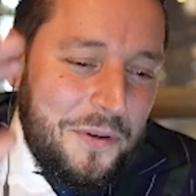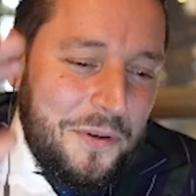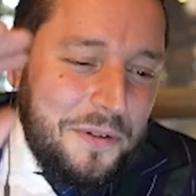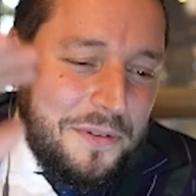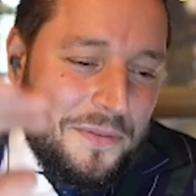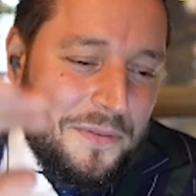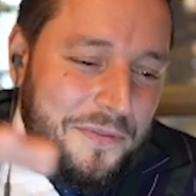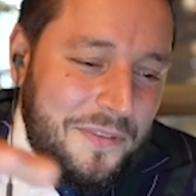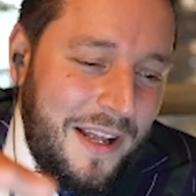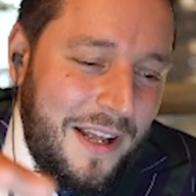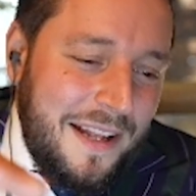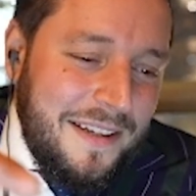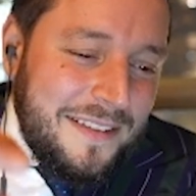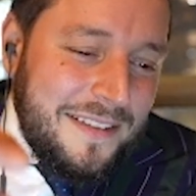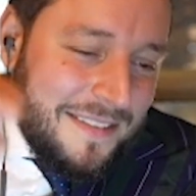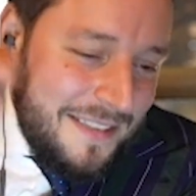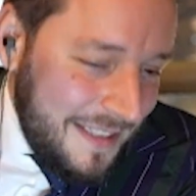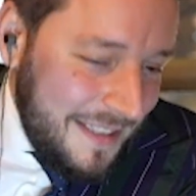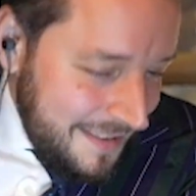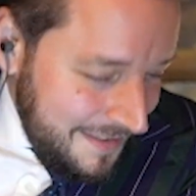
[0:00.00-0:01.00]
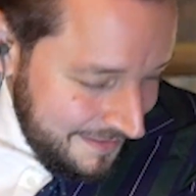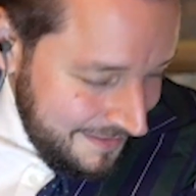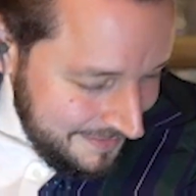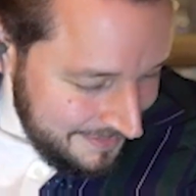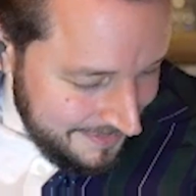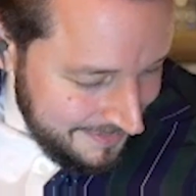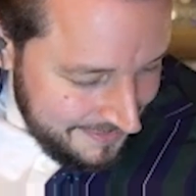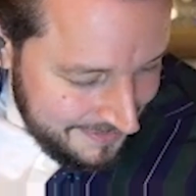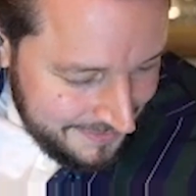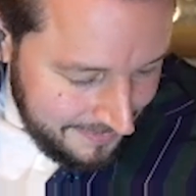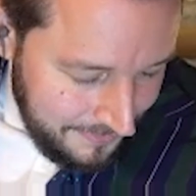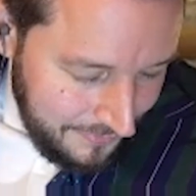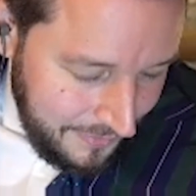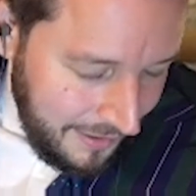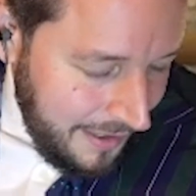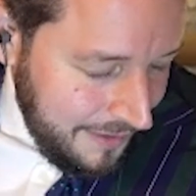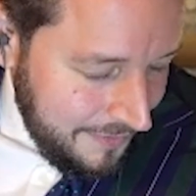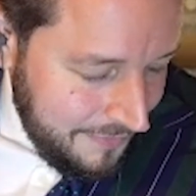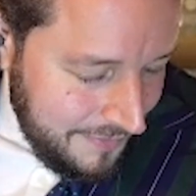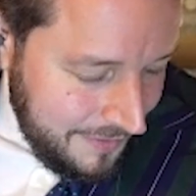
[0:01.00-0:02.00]
Also für Leute, für alle, die sich
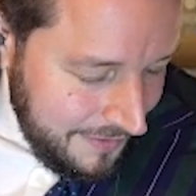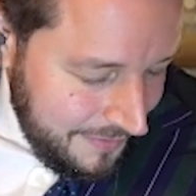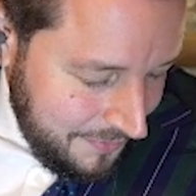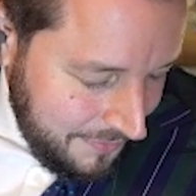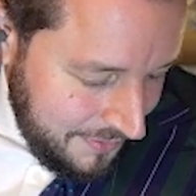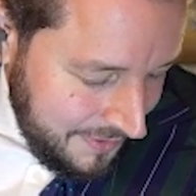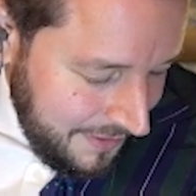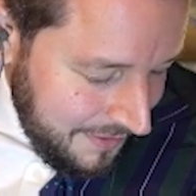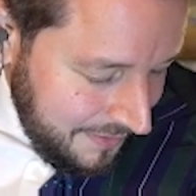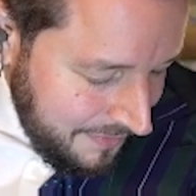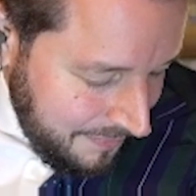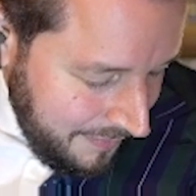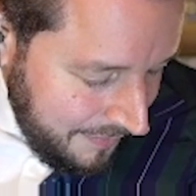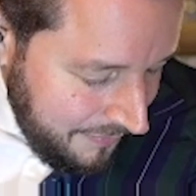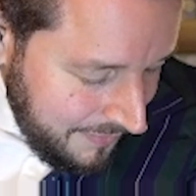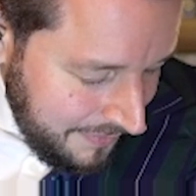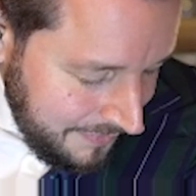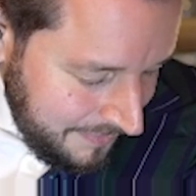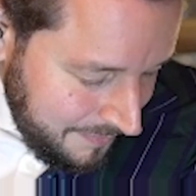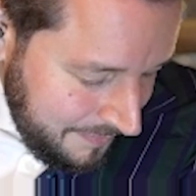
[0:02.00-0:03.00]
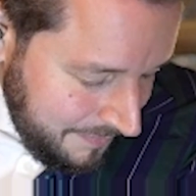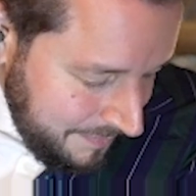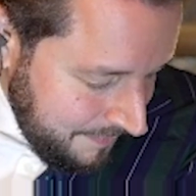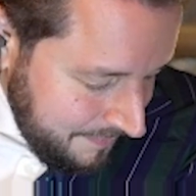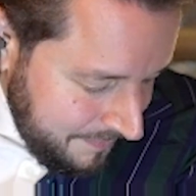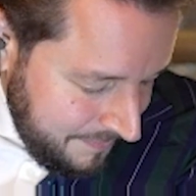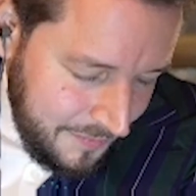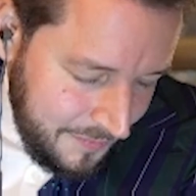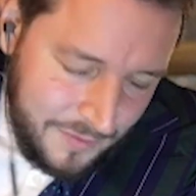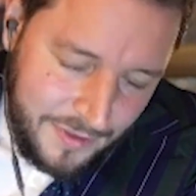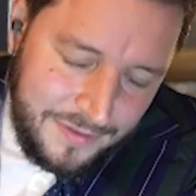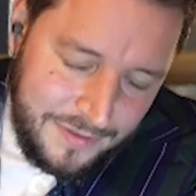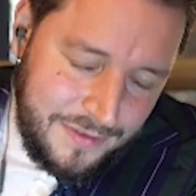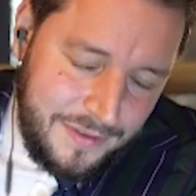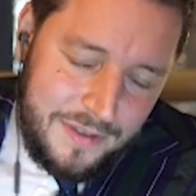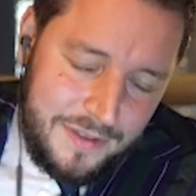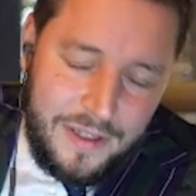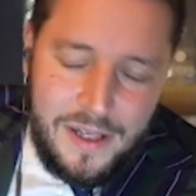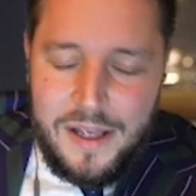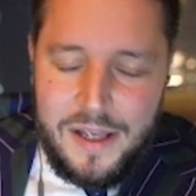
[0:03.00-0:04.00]
jetzt fragen, vielleicht, okay, das war vielleicht, aber
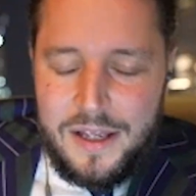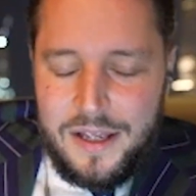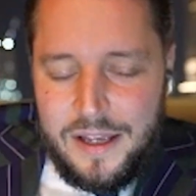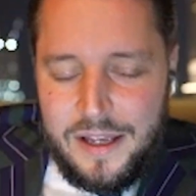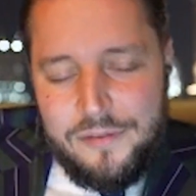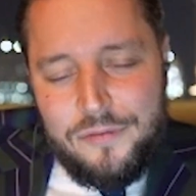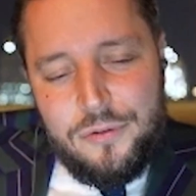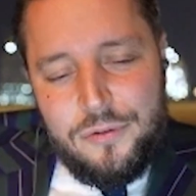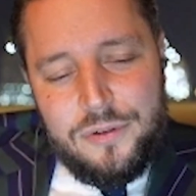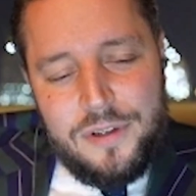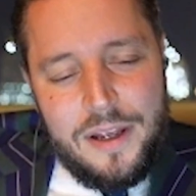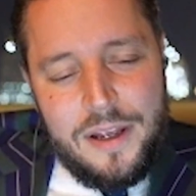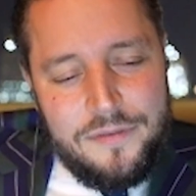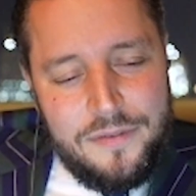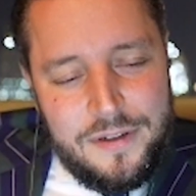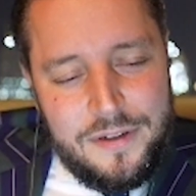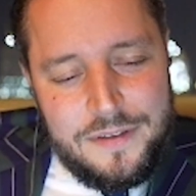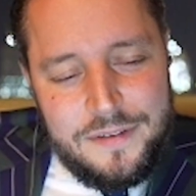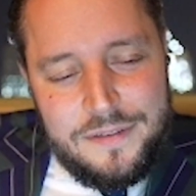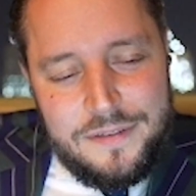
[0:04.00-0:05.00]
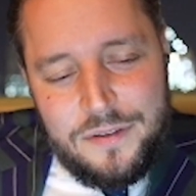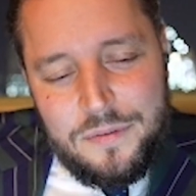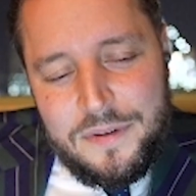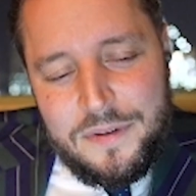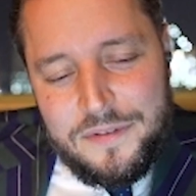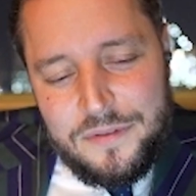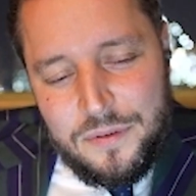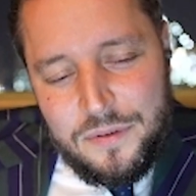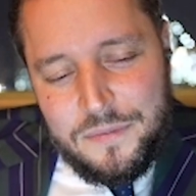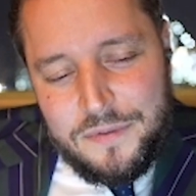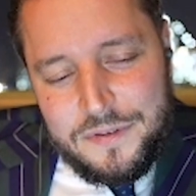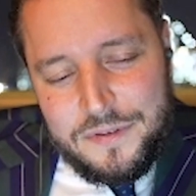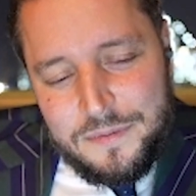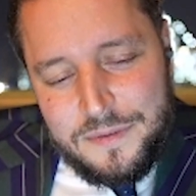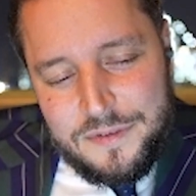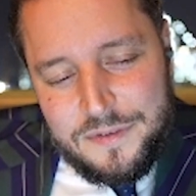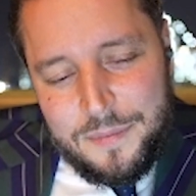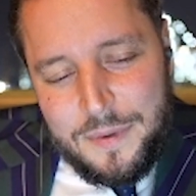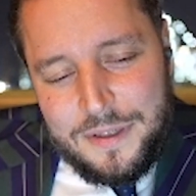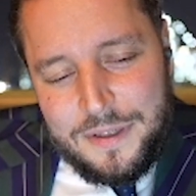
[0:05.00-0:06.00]
das, er fühlt einfach die Situation,
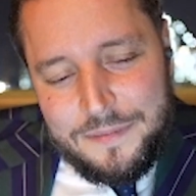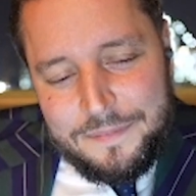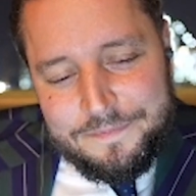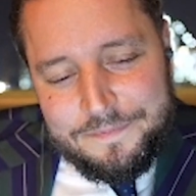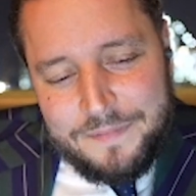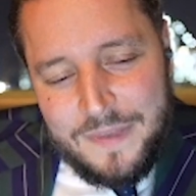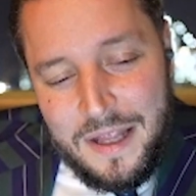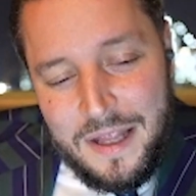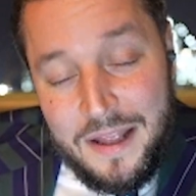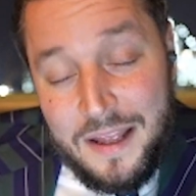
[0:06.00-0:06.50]
wisst ihr, was ich meine?